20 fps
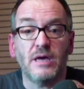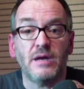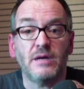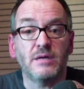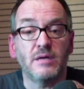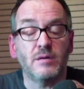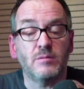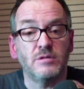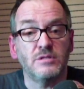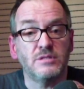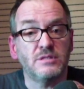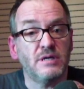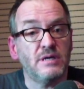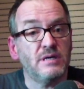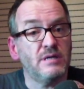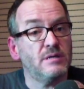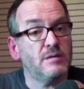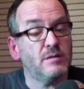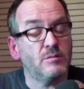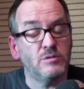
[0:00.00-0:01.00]
era che
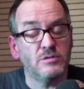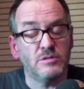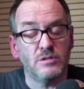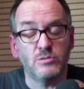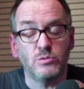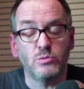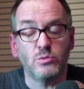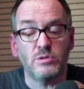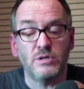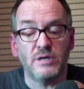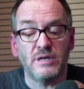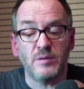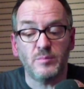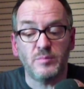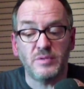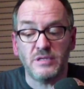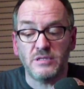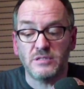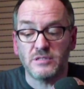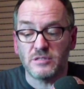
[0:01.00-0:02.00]
questa, questa struttura
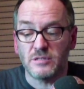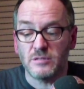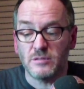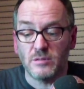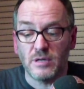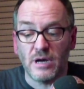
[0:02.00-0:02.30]
riaprisse.